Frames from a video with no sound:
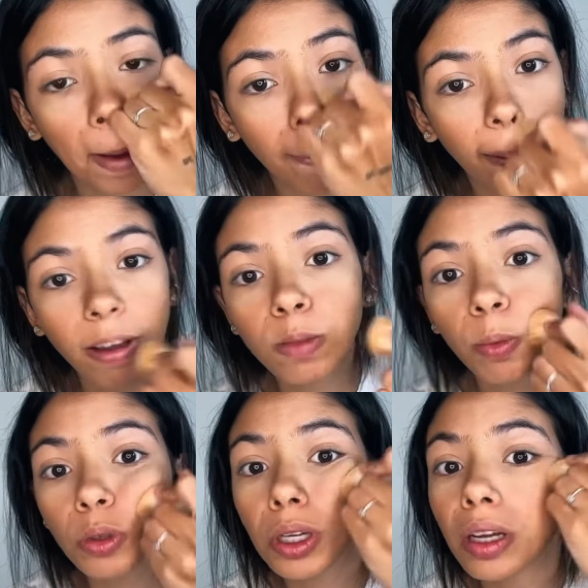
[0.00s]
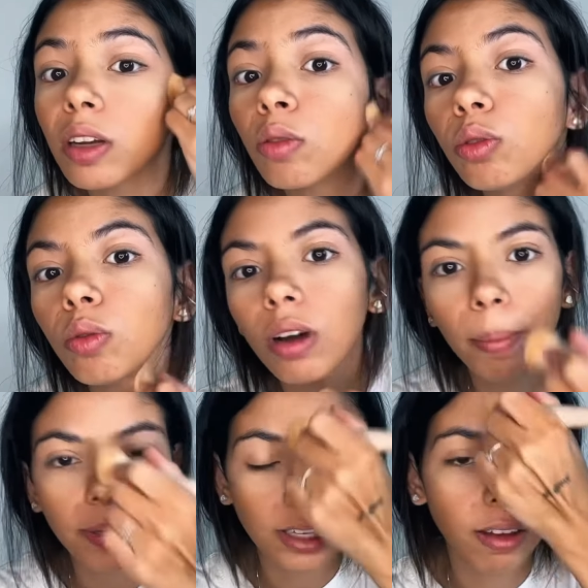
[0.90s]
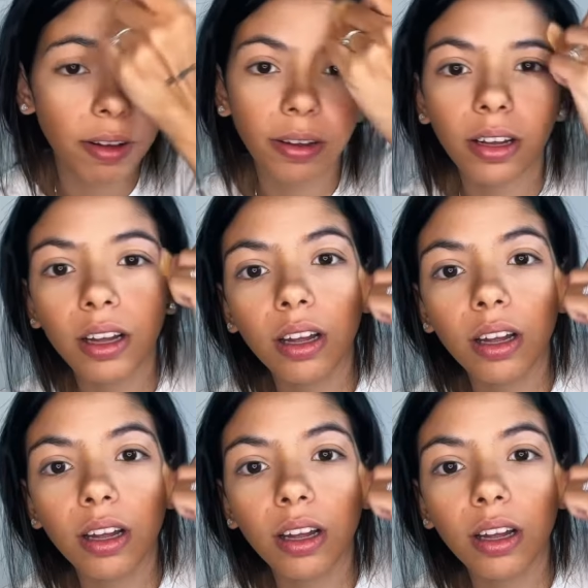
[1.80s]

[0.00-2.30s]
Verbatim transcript: é melhor esponja. E eu nunca passava